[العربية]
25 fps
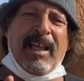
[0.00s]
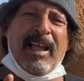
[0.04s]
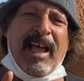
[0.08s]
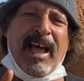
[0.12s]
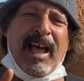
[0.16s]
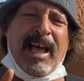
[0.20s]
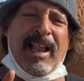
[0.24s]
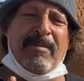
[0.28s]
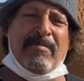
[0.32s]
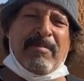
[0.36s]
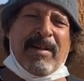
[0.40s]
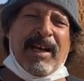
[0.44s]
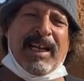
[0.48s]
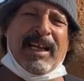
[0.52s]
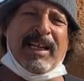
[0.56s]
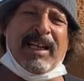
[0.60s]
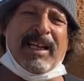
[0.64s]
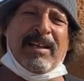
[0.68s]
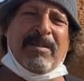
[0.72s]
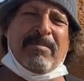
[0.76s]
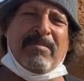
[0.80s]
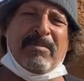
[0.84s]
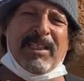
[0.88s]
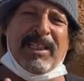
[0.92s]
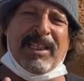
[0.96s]

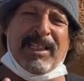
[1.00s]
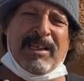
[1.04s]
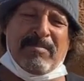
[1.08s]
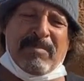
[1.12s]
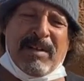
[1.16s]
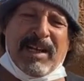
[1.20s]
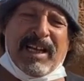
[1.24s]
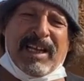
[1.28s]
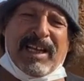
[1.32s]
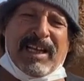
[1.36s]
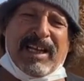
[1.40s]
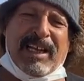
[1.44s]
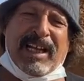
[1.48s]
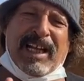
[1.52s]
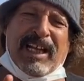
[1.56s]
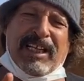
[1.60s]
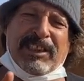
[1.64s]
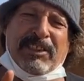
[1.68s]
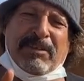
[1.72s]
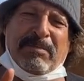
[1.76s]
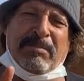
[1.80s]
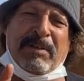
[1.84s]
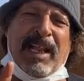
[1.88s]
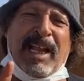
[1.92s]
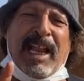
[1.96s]
المقرن مثل مقرن
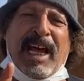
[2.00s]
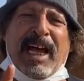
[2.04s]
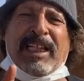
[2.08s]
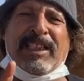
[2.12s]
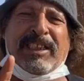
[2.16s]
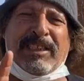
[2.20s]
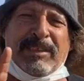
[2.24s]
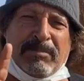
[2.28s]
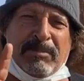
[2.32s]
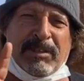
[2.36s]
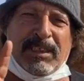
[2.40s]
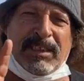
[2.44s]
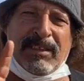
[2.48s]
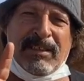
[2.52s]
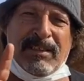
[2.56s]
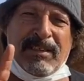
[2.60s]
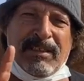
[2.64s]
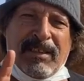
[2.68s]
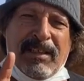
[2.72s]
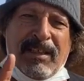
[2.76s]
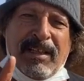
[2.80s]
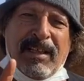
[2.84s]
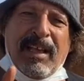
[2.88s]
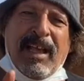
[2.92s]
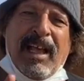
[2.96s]
خشم الادمي
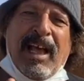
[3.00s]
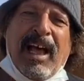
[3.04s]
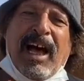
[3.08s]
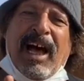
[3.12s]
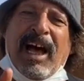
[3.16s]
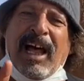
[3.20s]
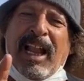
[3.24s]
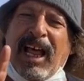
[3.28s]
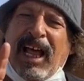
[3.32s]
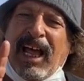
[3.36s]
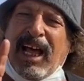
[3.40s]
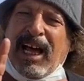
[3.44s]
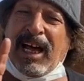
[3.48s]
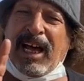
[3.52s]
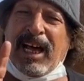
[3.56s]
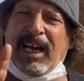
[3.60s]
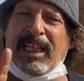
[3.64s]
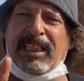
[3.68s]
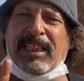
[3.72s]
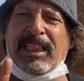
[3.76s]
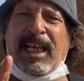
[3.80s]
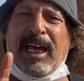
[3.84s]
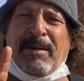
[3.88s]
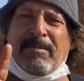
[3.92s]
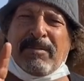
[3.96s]

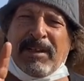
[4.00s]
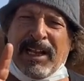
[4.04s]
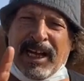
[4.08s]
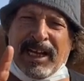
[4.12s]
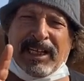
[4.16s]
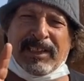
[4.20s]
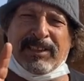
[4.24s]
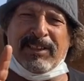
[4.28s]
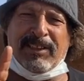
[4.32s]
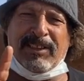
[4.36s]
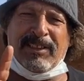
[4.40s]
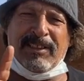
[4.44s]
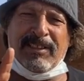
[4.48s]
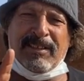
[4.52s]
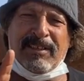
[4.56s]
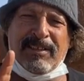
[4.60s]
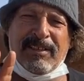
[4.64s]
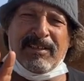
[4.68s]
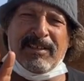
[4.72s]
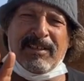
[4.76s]
الضامنات إيه.